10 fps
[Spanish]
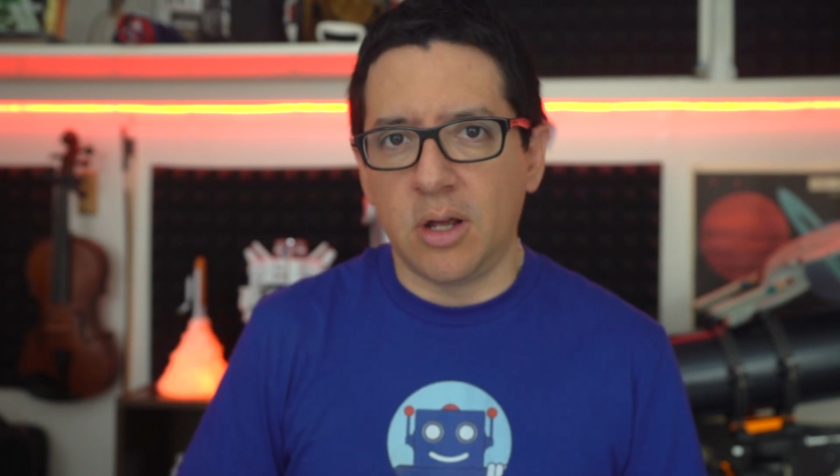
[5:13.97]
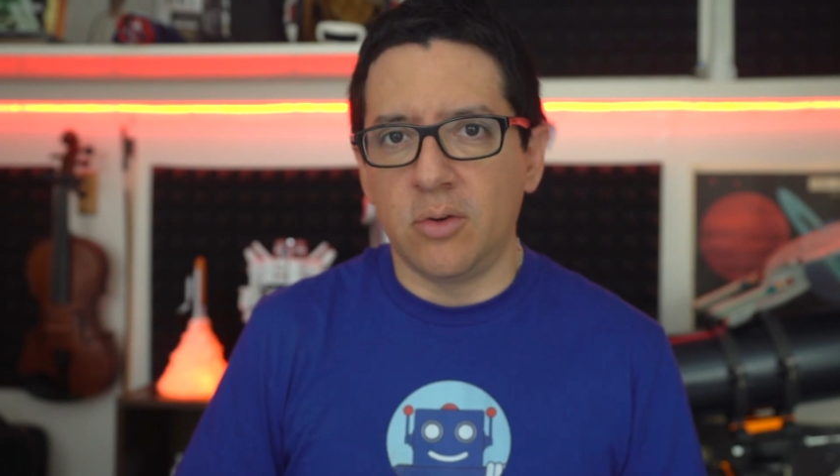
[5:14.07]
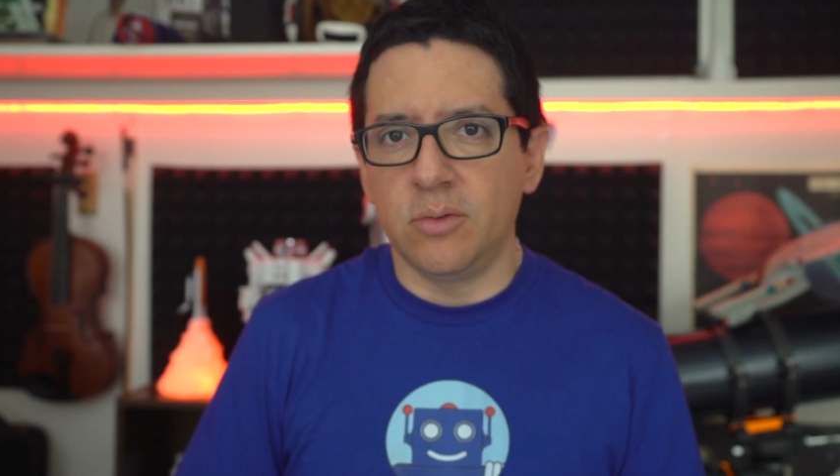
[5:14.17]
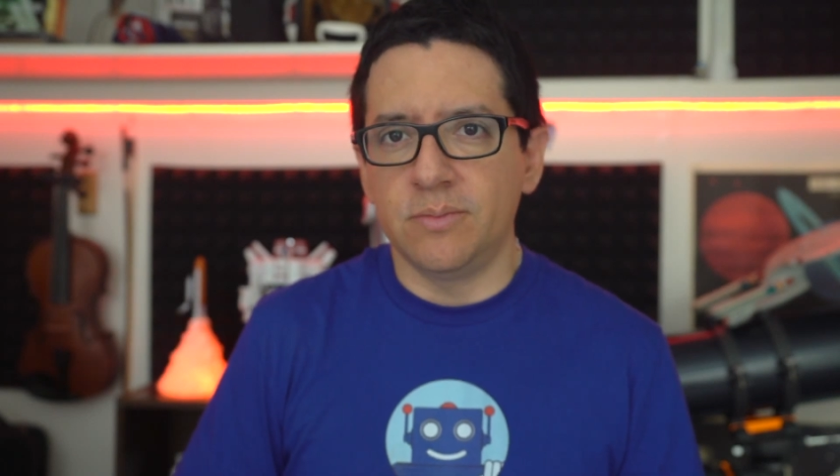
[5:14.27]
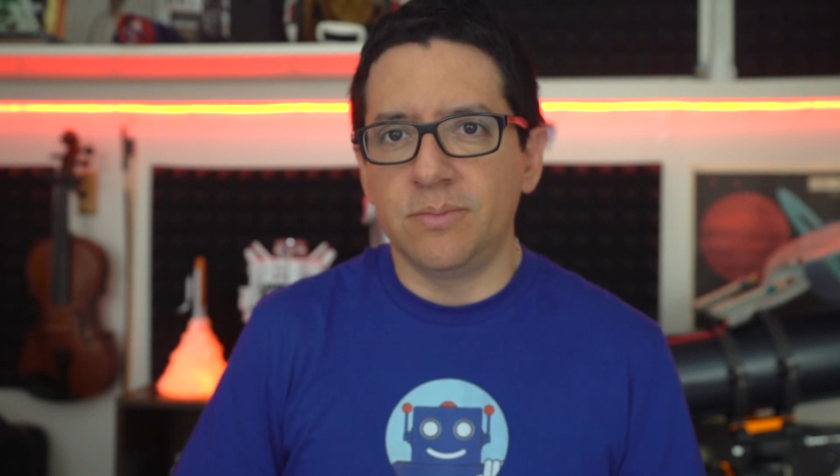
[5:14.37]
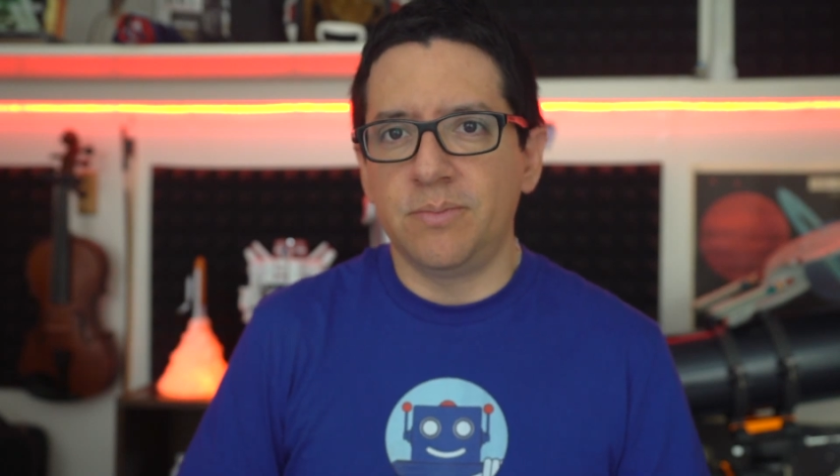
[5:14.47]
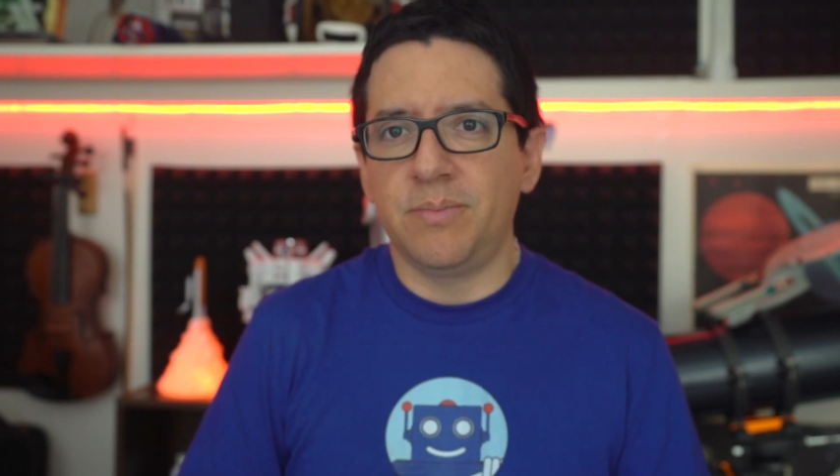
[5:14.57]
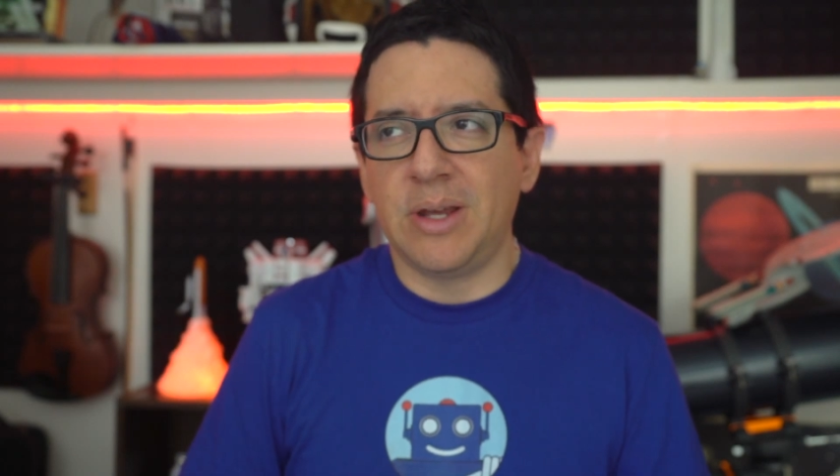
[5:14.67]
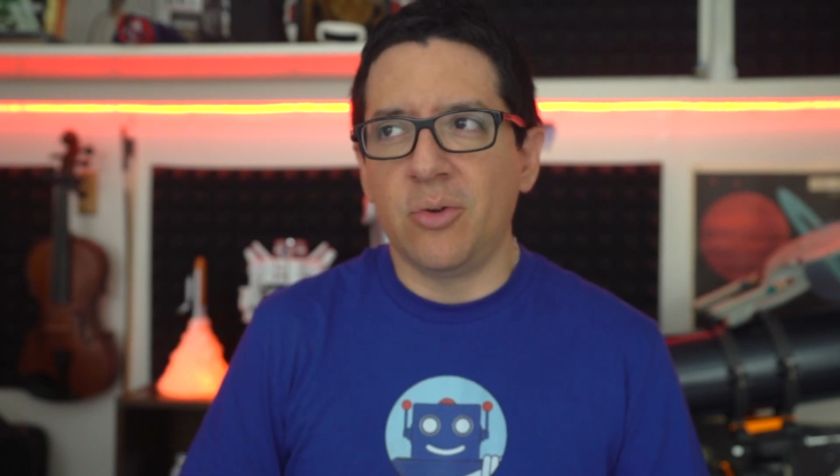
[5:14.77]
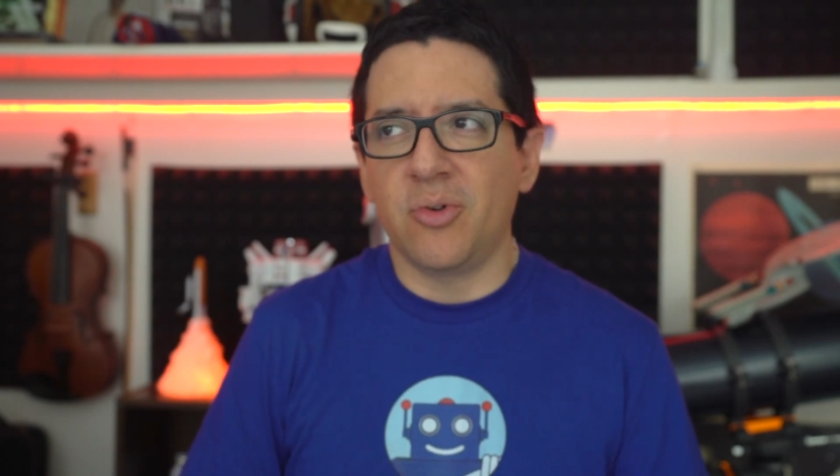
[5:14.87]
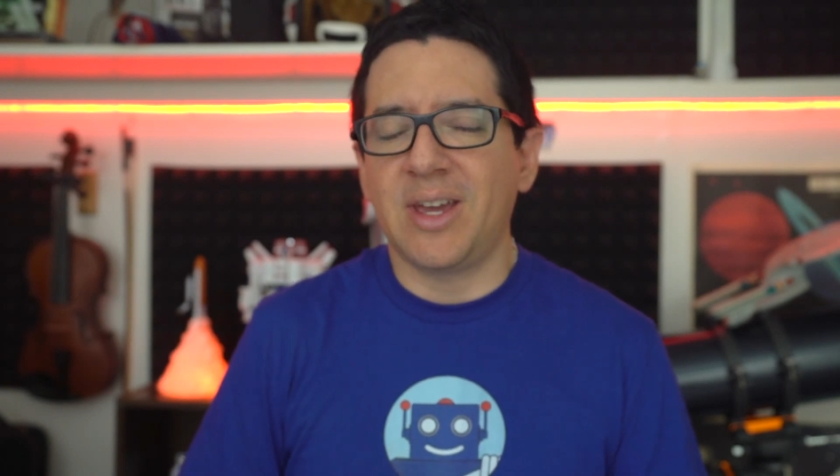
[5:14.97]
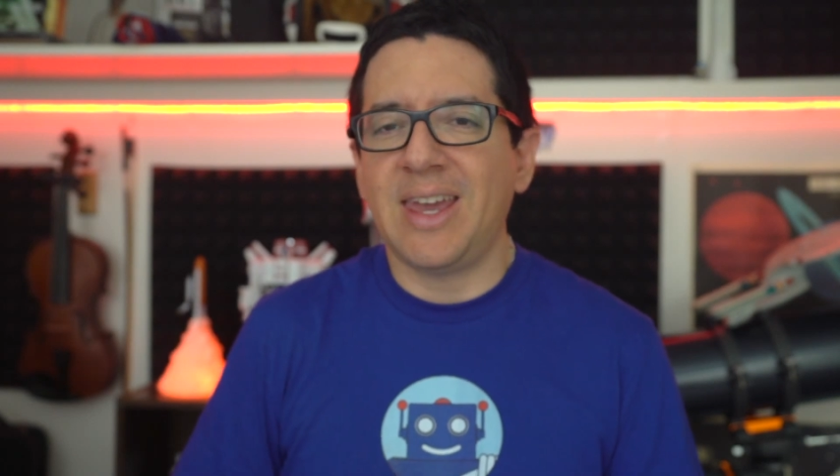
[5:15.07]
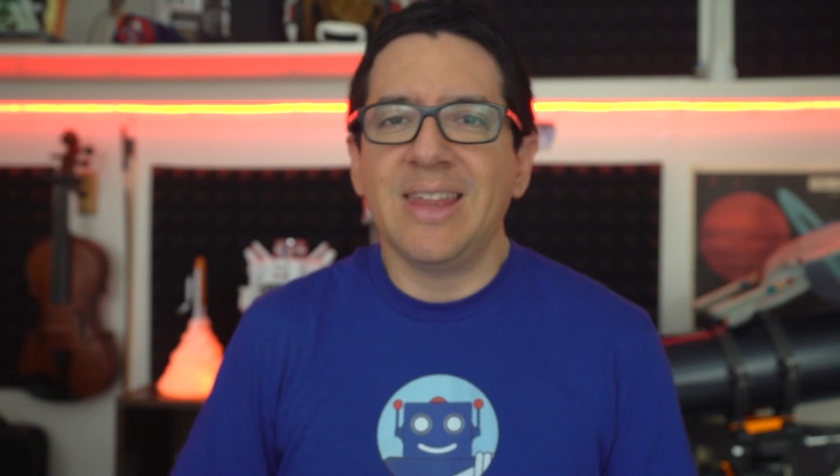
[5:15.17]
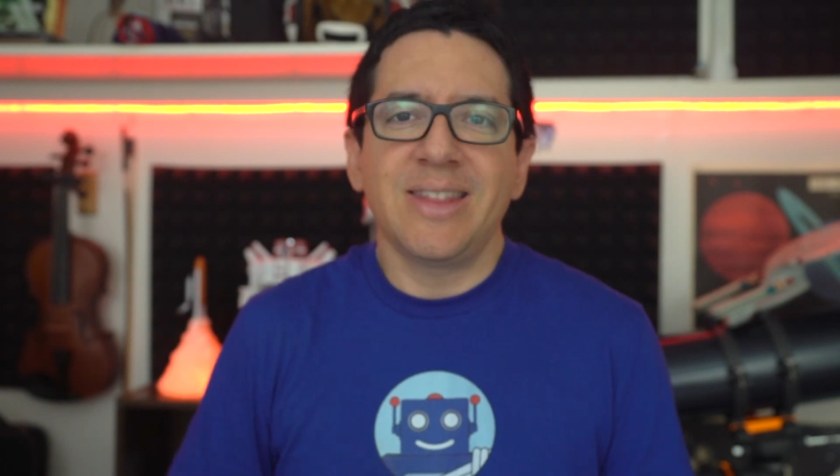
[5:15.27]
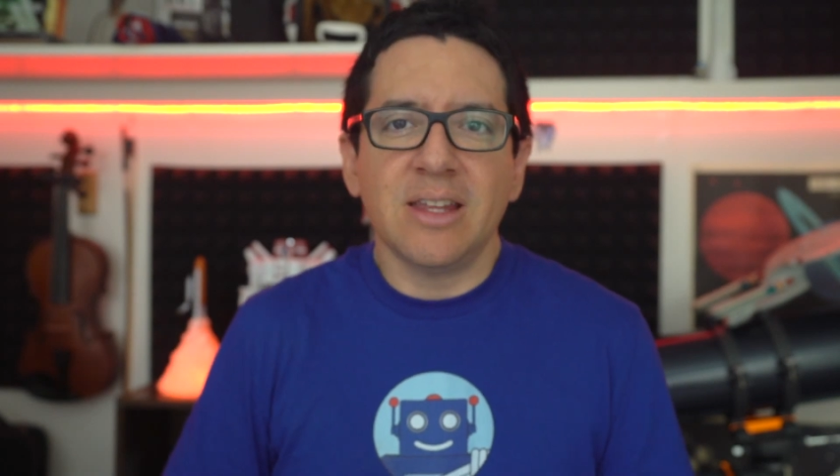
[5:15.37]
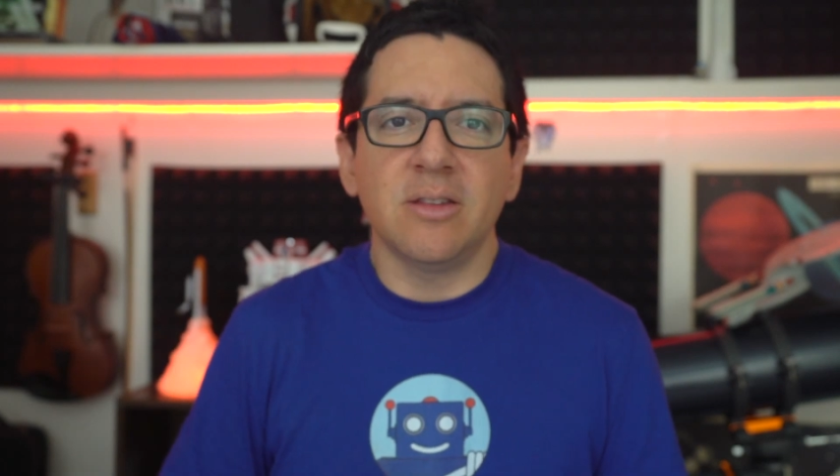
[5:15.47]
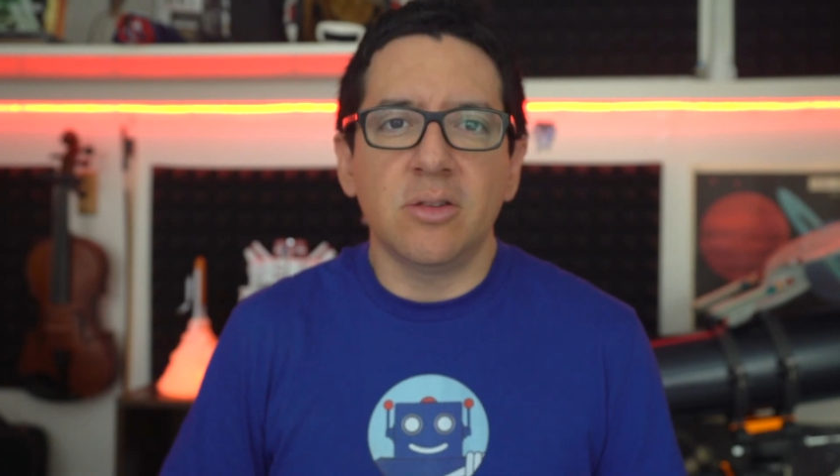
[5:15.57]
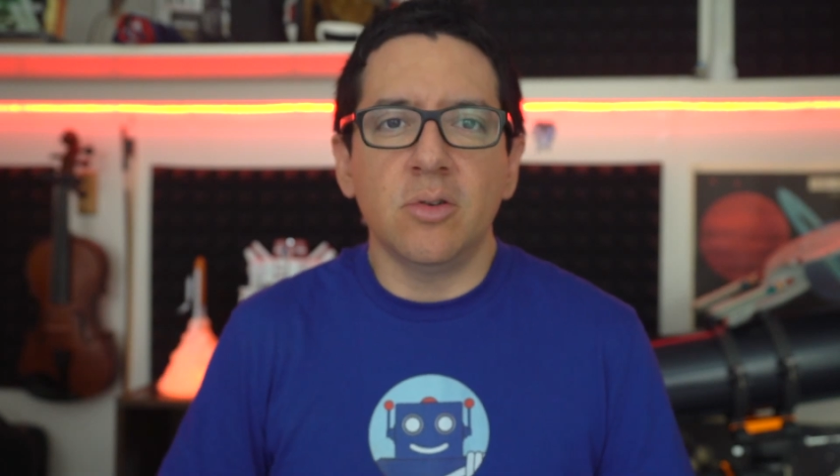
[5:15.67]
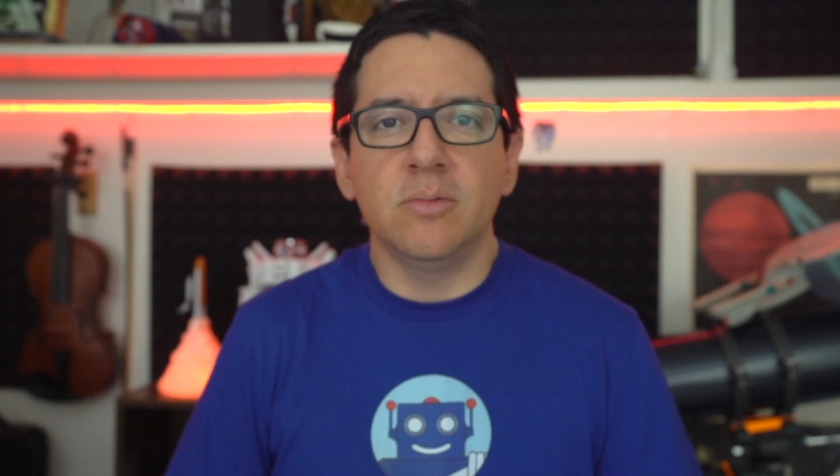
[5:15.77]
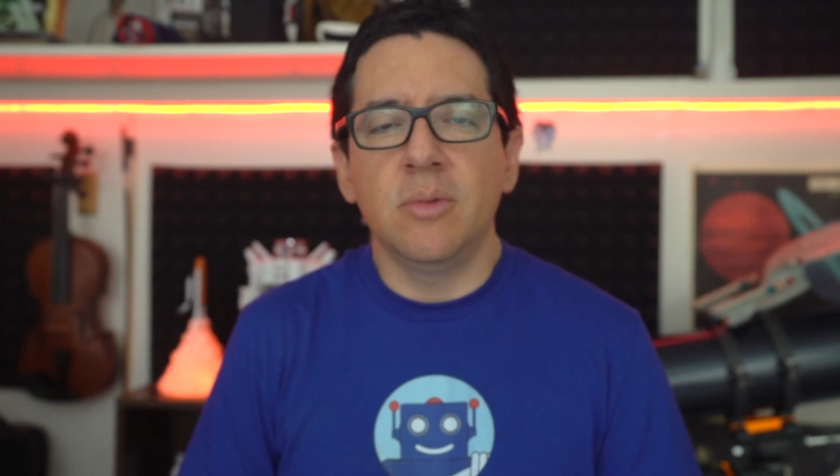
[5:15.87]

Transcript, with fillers: claro. Pero ¿qué tanto?